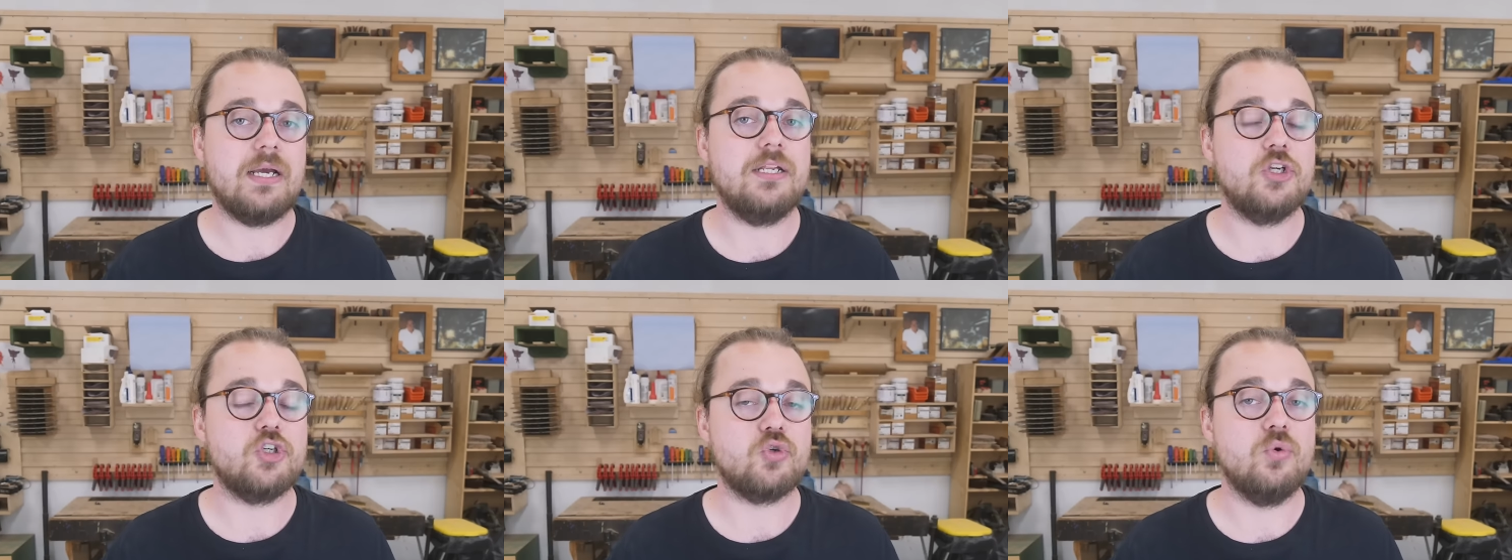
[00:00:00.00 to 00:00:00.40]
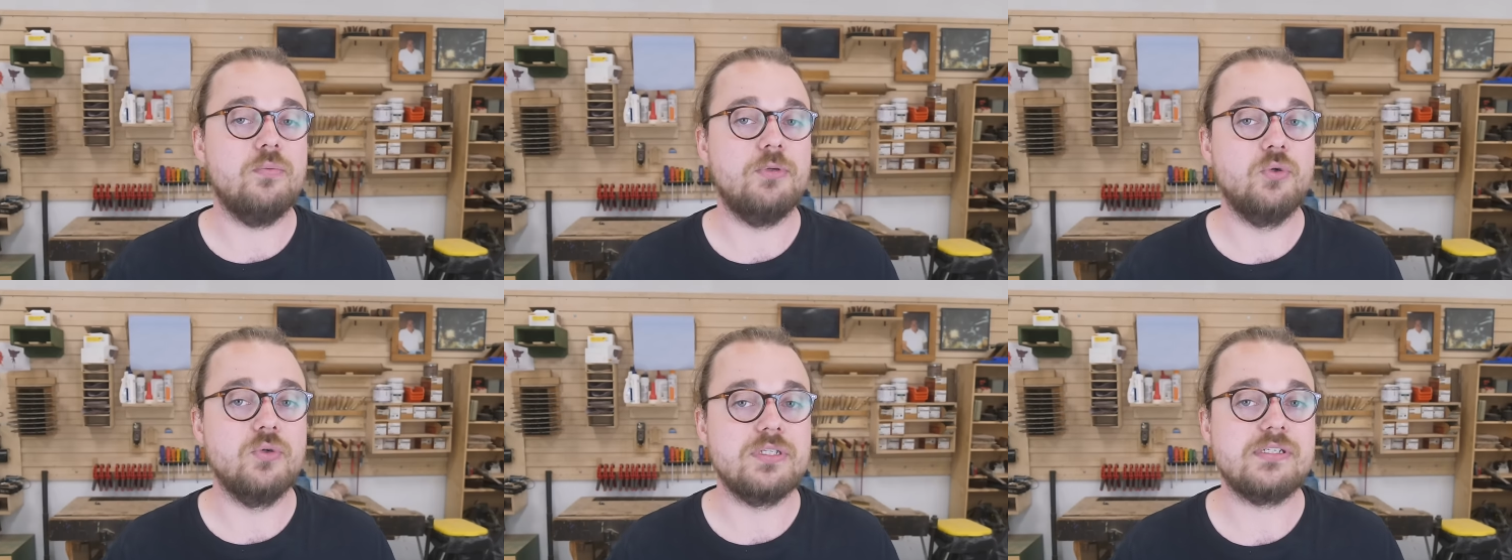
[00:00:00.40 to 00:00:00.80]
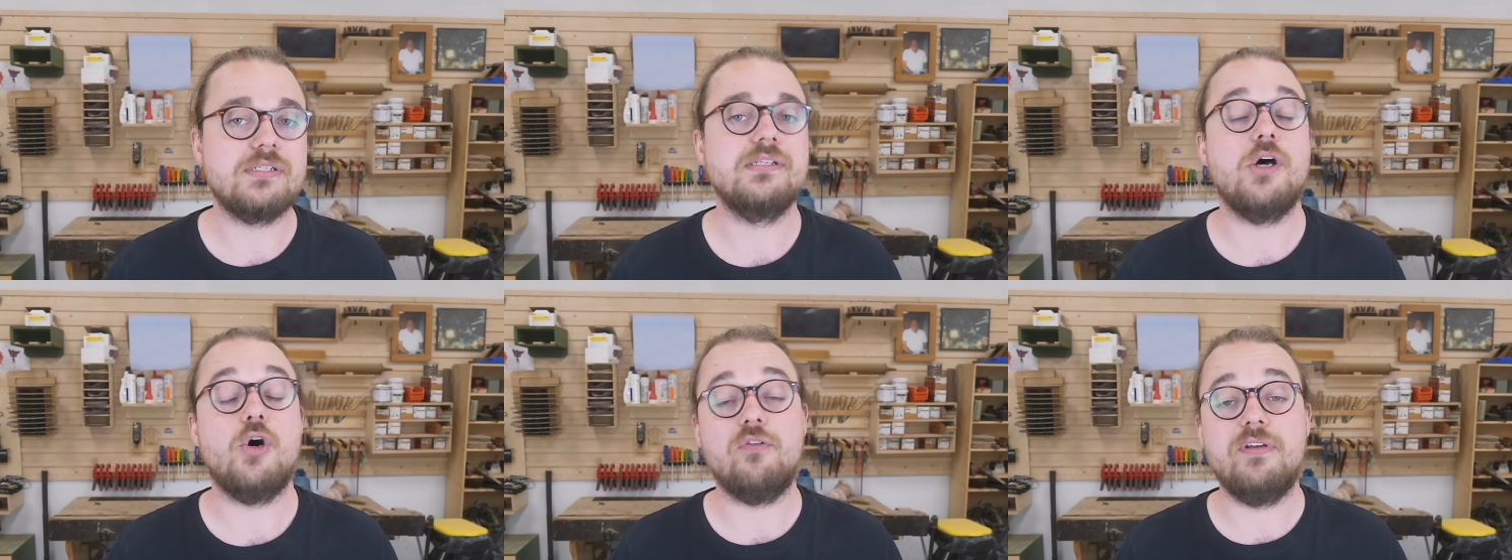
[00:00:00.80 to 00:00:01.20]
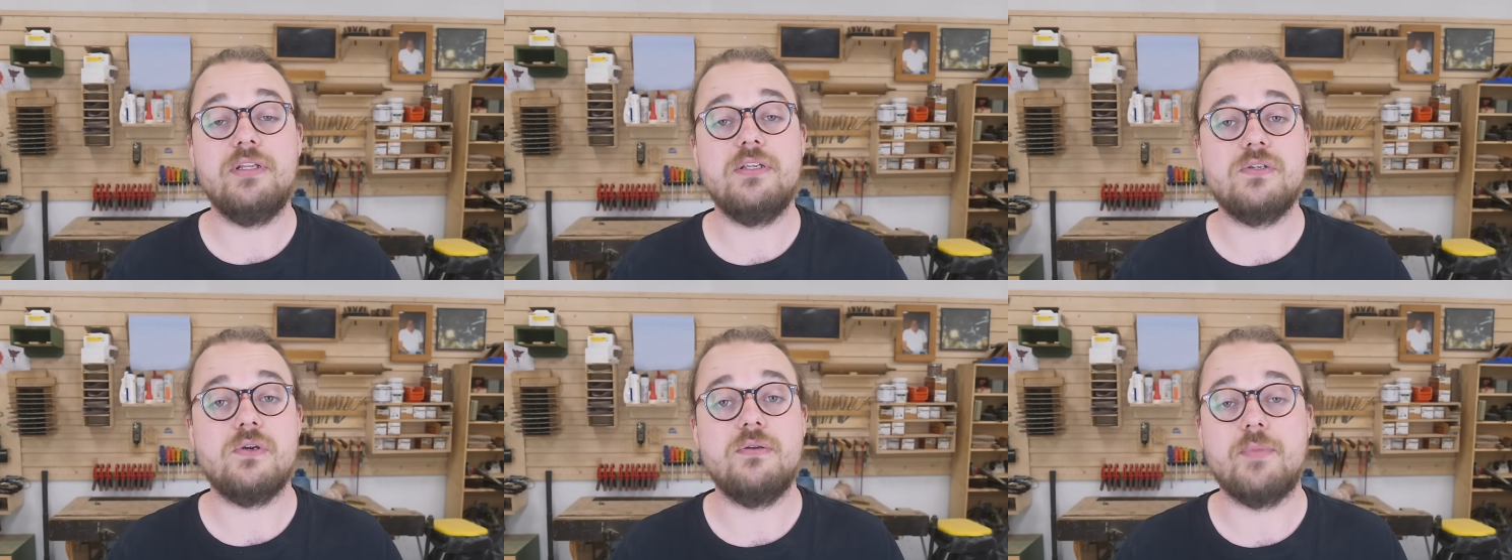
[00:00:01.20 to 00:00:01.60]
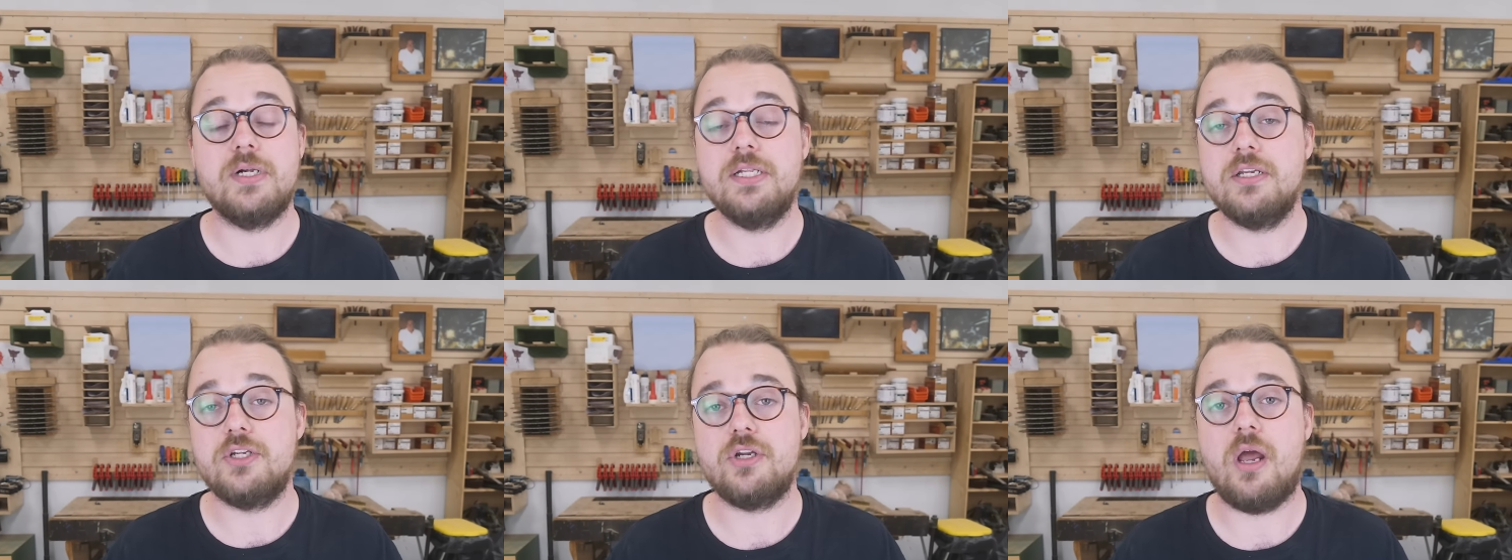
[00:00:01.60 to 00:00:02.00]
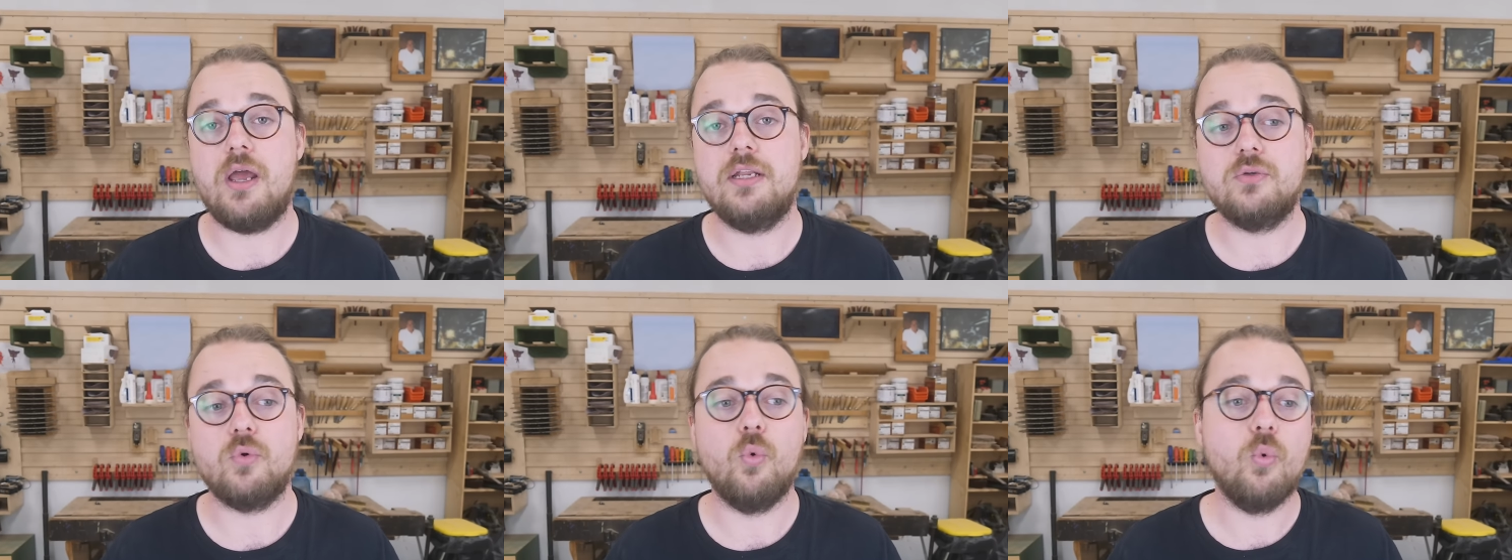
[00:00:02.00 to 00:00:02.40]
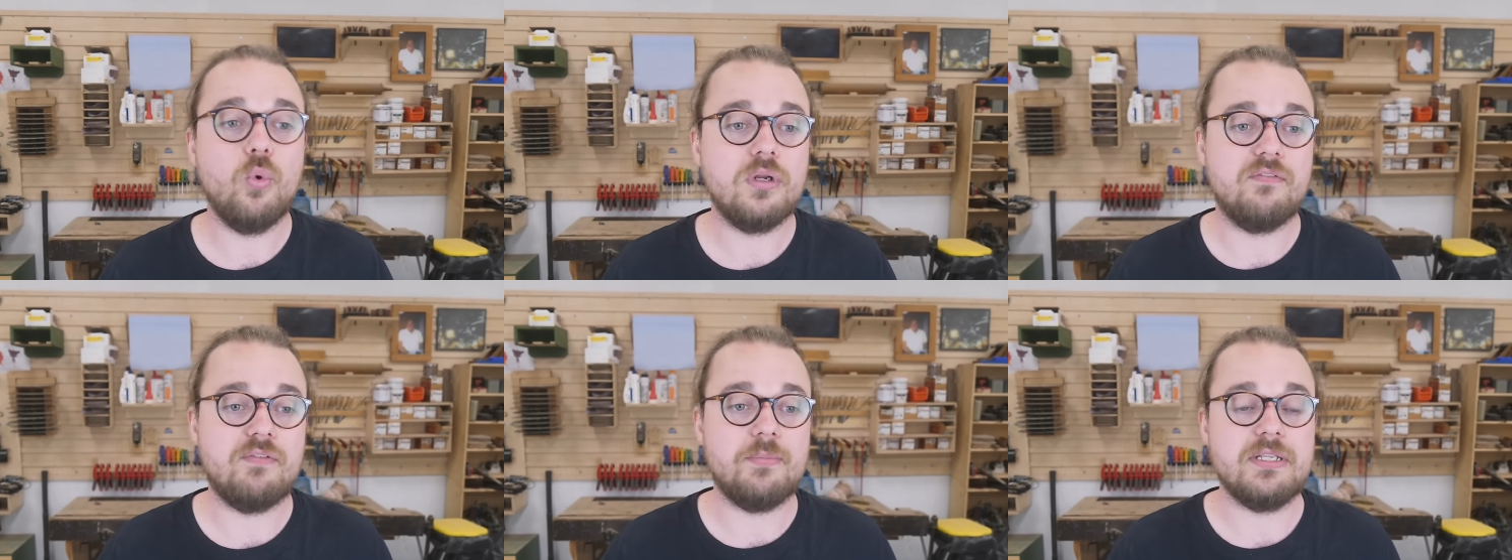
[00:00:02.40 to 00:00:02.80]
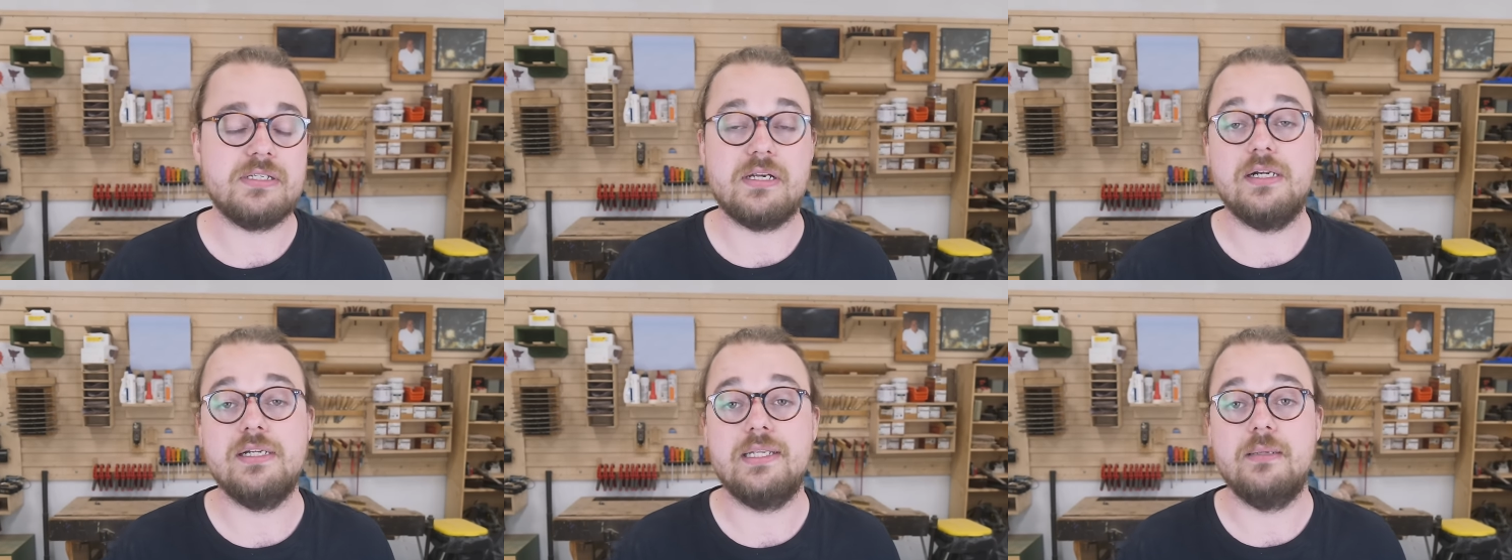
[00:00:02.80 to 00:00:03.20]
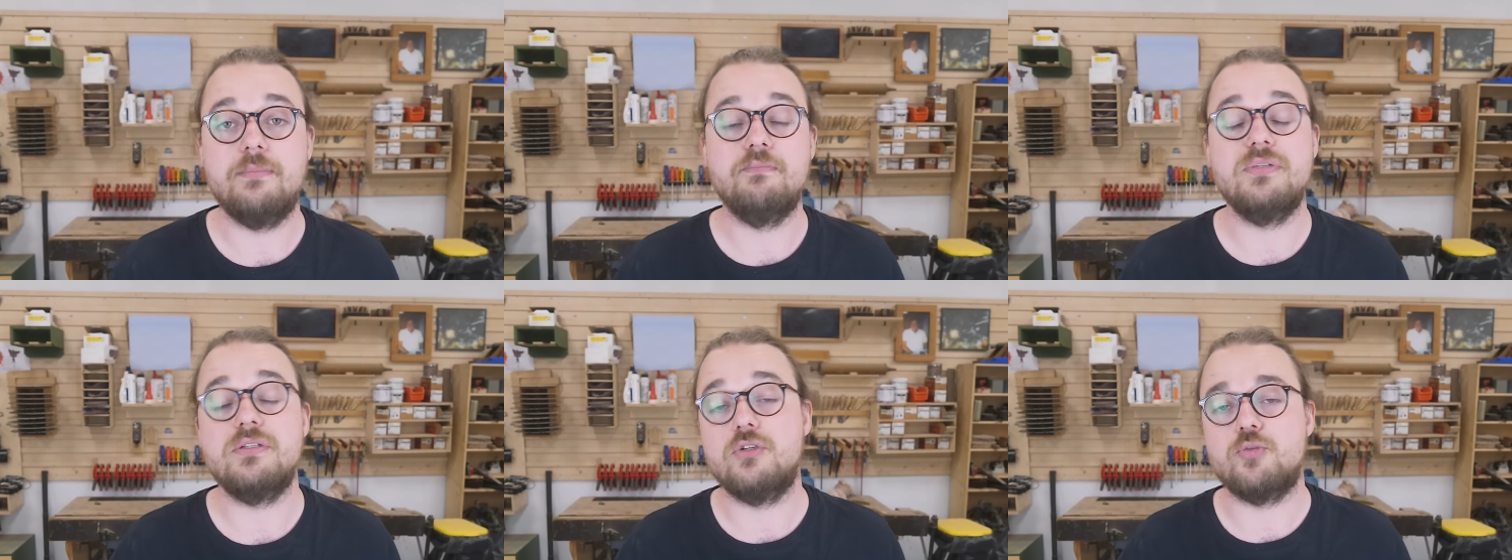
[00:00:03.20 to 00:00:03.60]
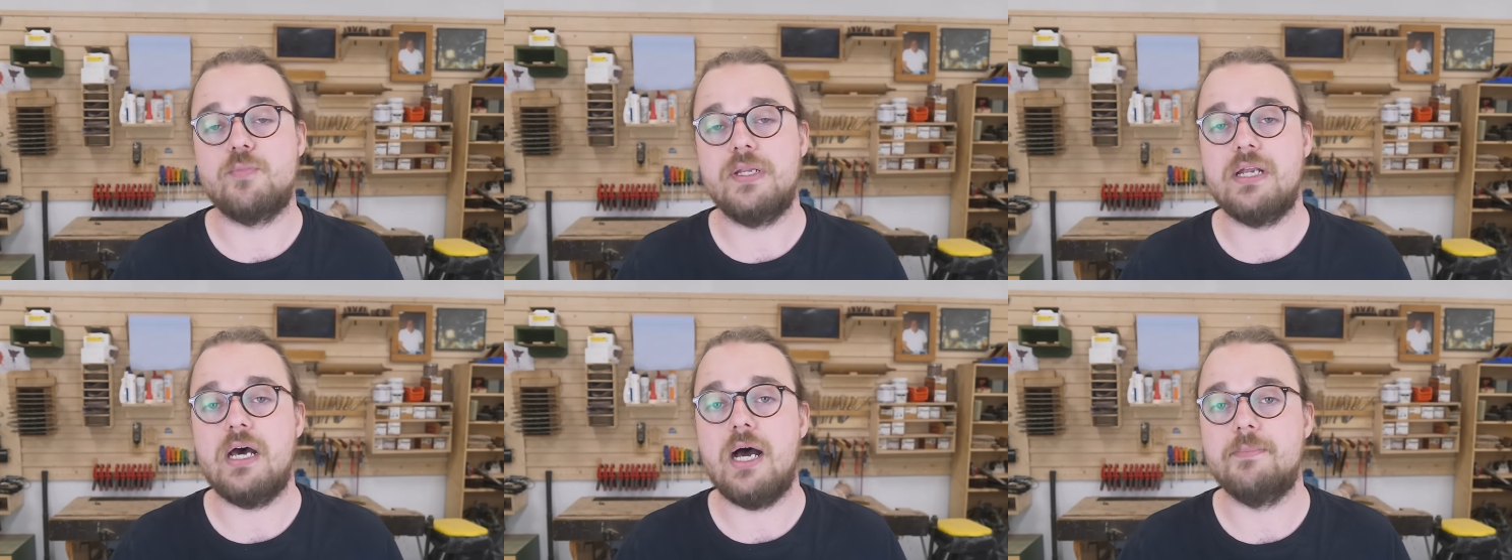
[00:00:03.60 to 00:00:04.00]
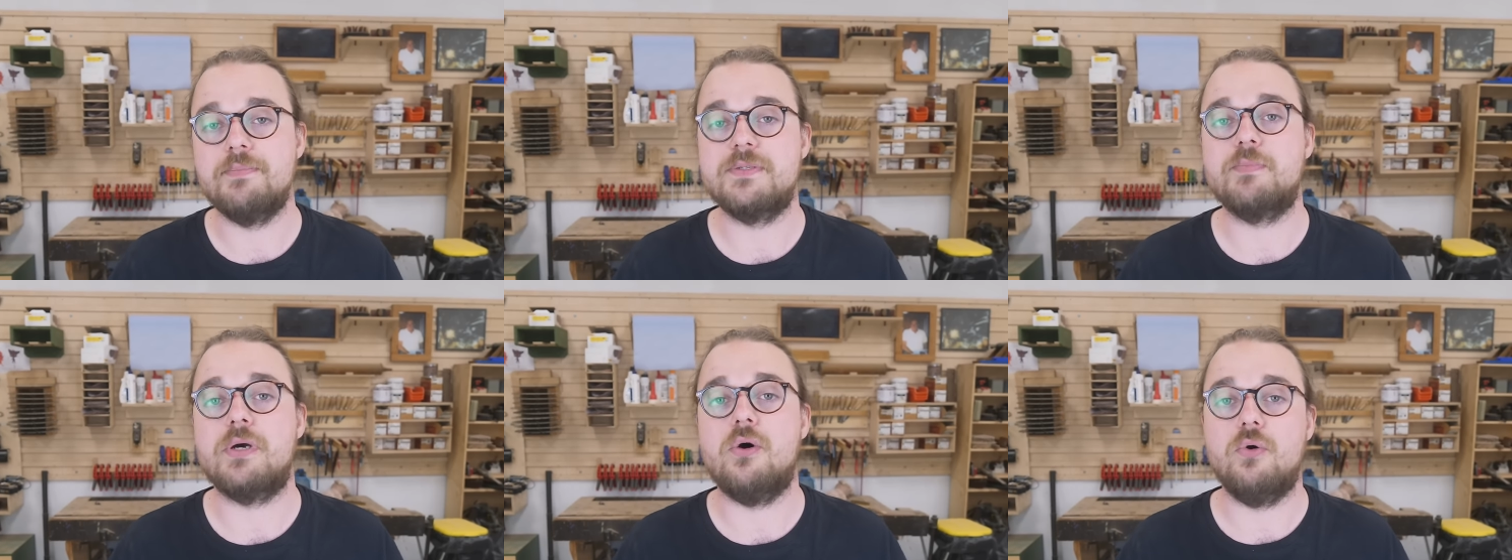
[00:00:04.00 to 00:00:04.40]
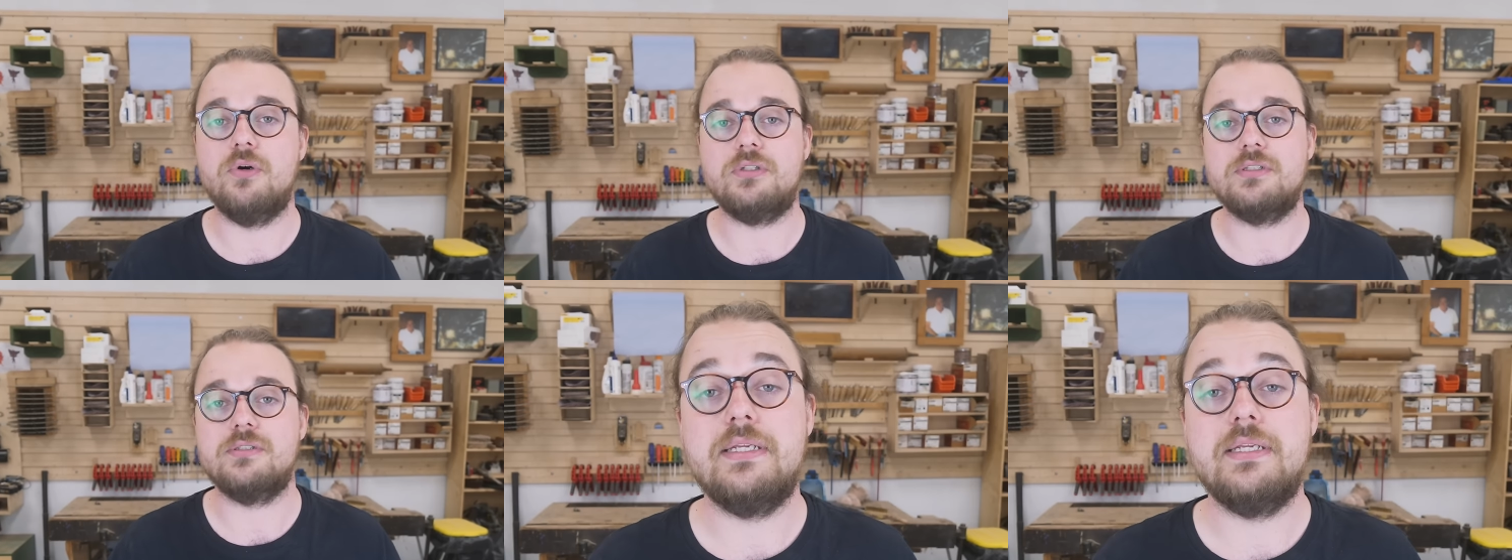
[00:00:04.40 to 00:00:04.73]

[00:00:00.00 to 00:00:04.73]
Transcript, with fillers: kann den Strom benutzen, auch wenn die Sonne mal nicht scheint oder wenn man sie halt eben ein bisschen später abends braucht.